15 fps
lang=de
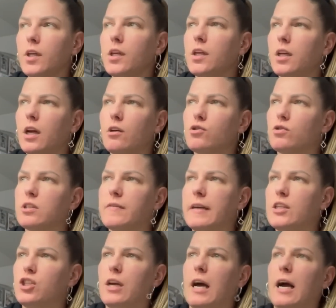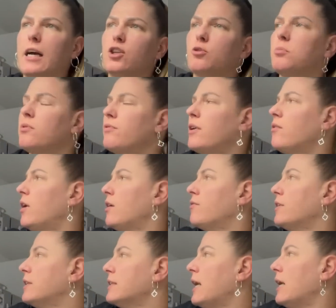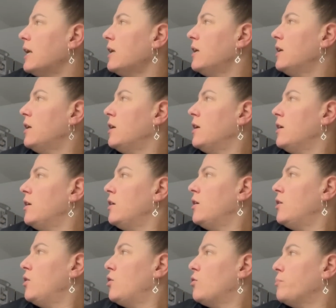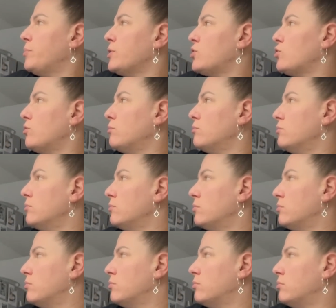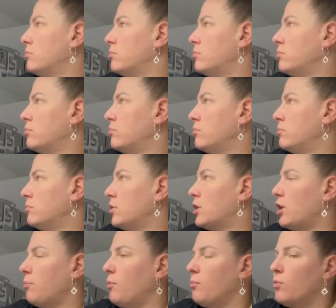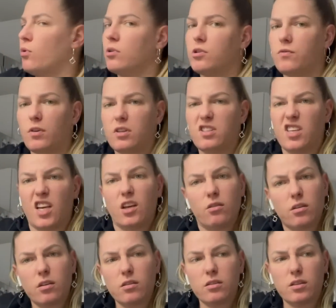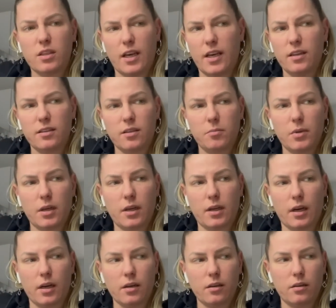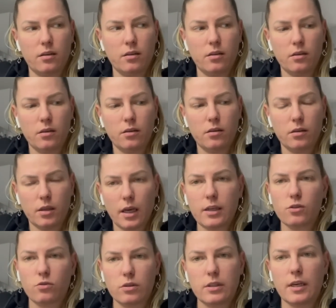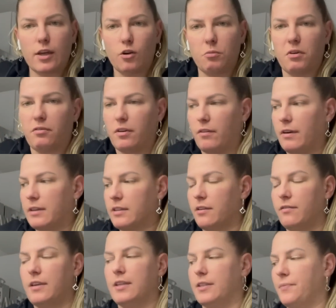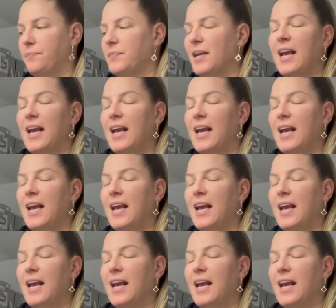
Genau, so 20 nach acht ungefähr waren wir da. Und bis um, ich glaube um kurz vor zehn oder zehn sind wir gegangen. Ja, so zehn ungefähr war es gewesen.